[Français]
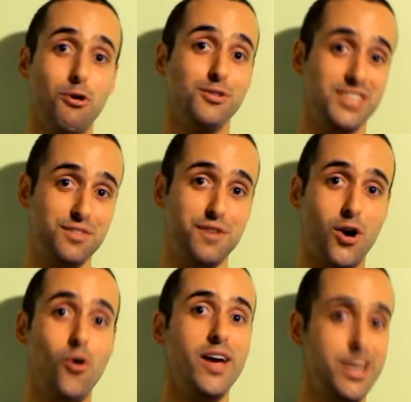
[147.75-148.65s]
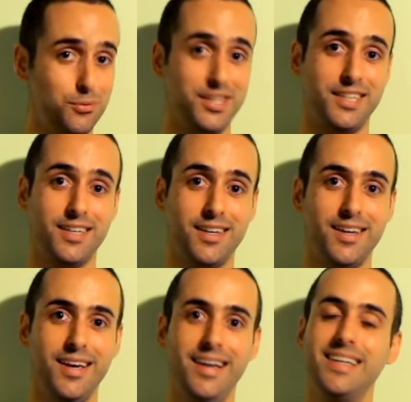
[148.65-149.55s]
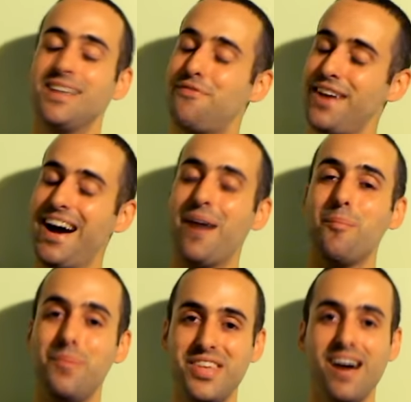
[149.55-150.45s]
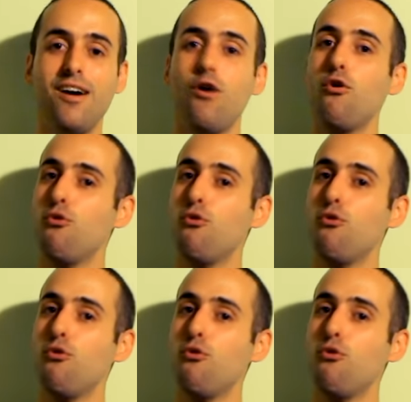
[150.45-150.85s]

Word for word: le rend différent et unique. Et ça fait un bien